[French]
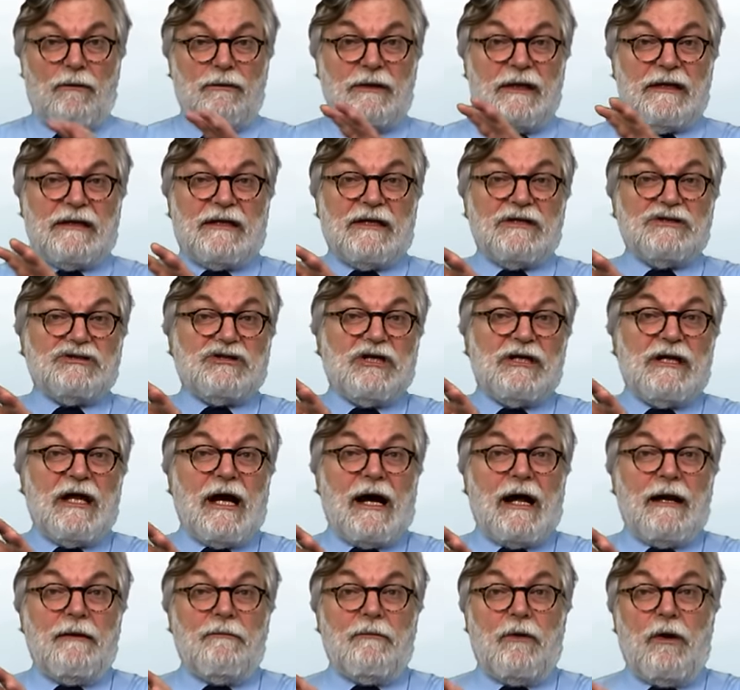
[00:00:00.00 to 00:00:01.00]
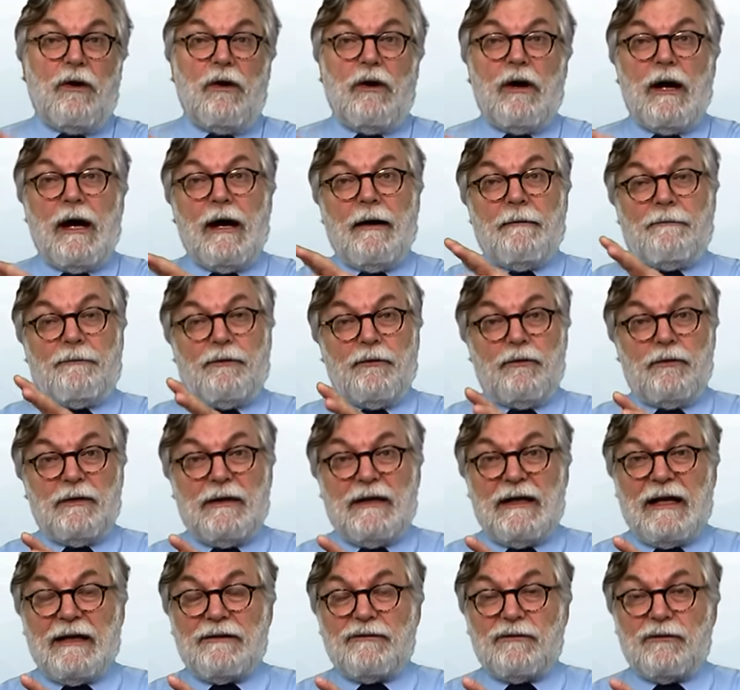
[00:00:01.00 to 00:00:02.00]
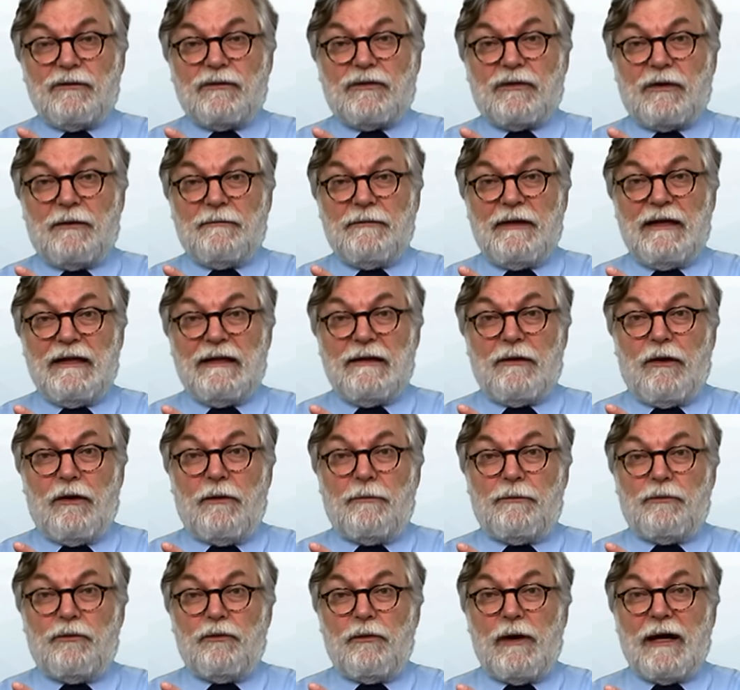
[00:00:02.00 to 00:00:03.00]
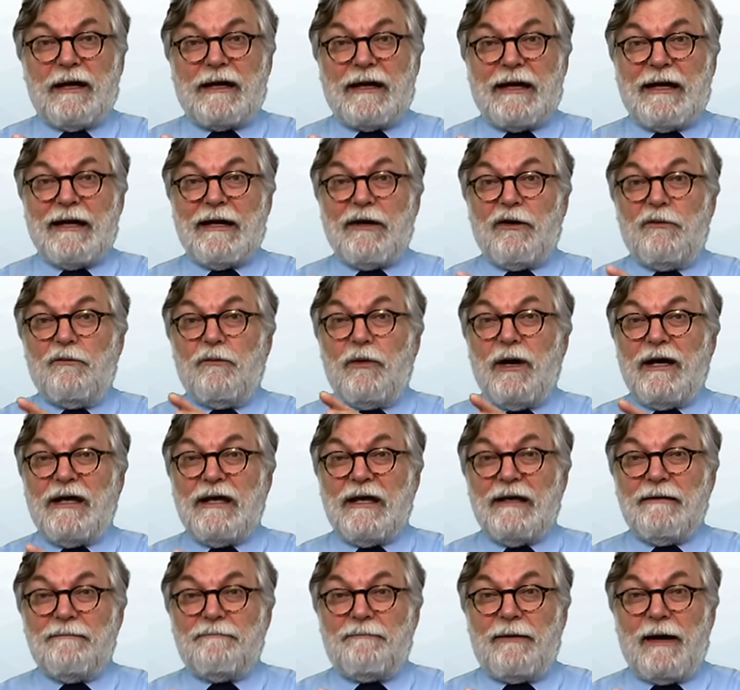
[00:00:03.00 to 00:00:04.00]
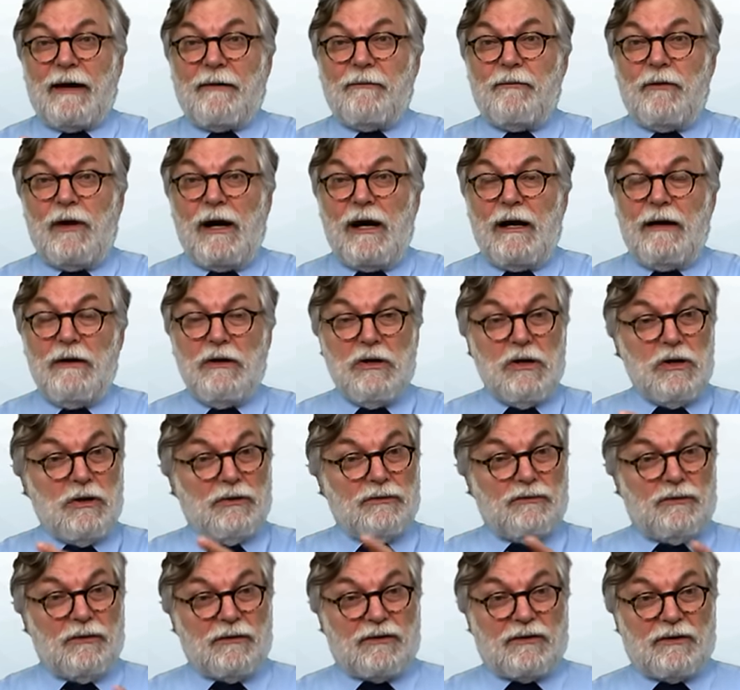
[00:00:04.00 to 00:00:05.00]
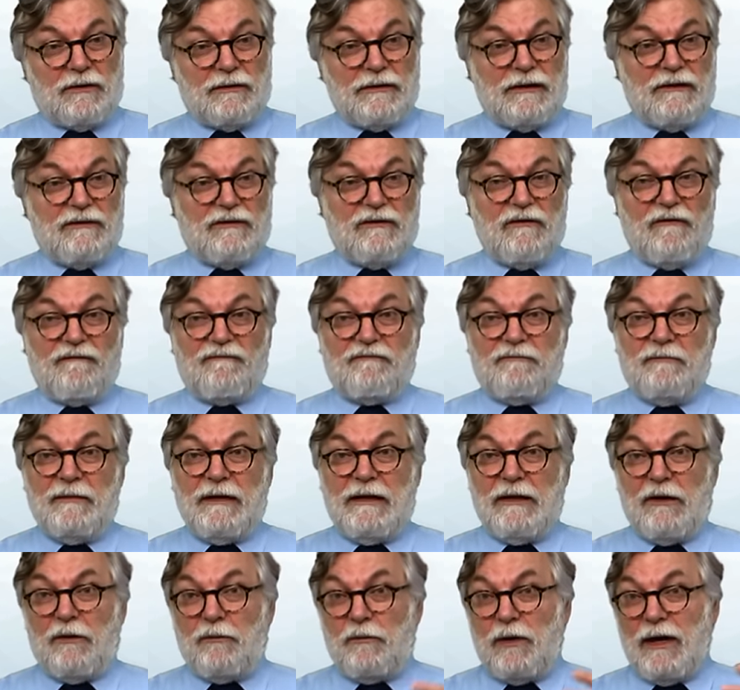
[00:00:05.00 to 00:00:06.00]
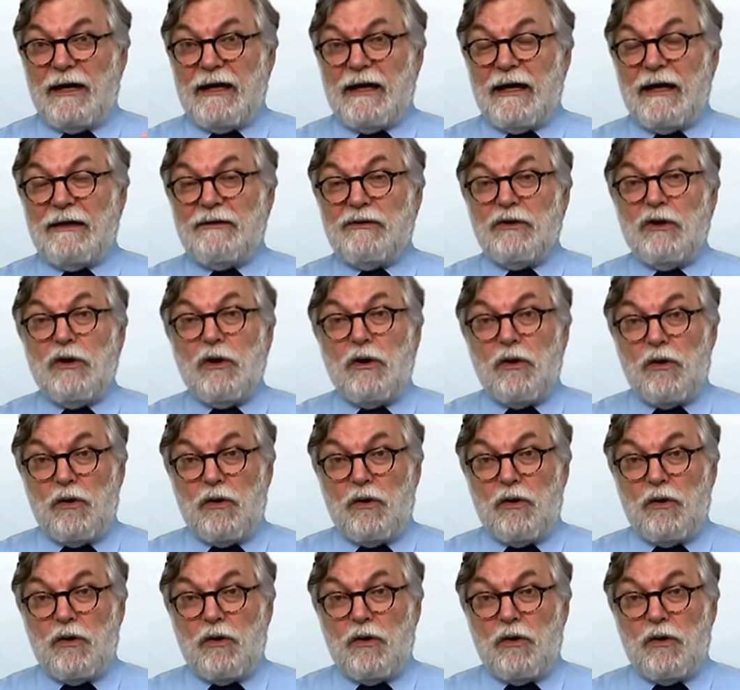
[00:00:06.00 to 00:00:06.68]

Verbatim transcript: On était généralement un peu au-delà de 200 000 emplois créés en moyenne par mois, 219 000 en moyenne